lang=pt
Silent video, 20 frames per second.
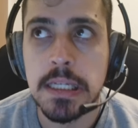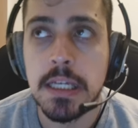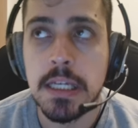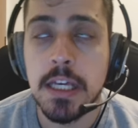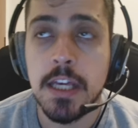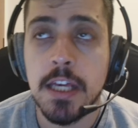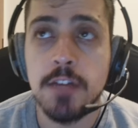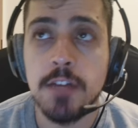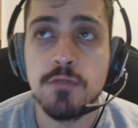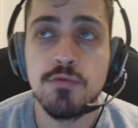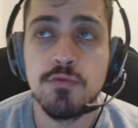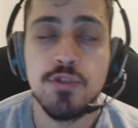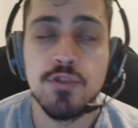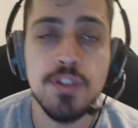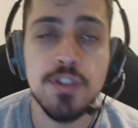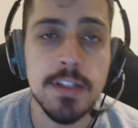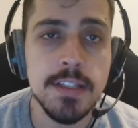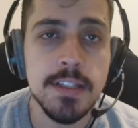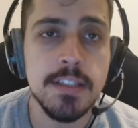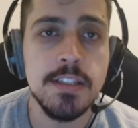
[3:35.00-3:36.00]
Eu não
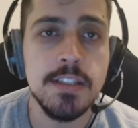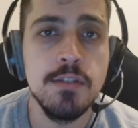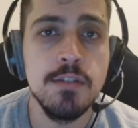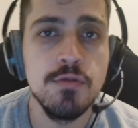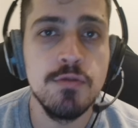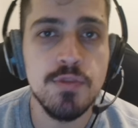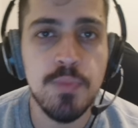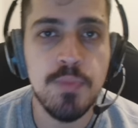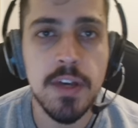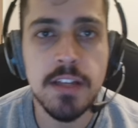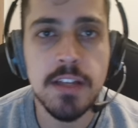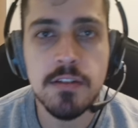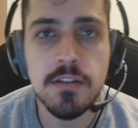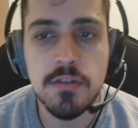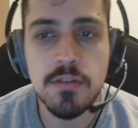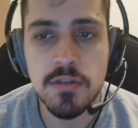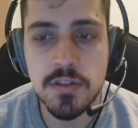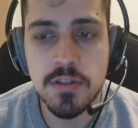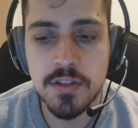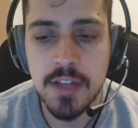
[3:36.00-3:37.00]
sei se os
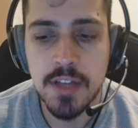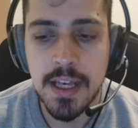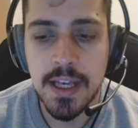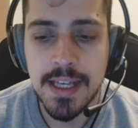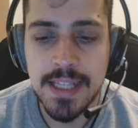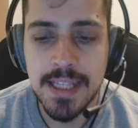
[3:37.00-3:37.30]
Patriots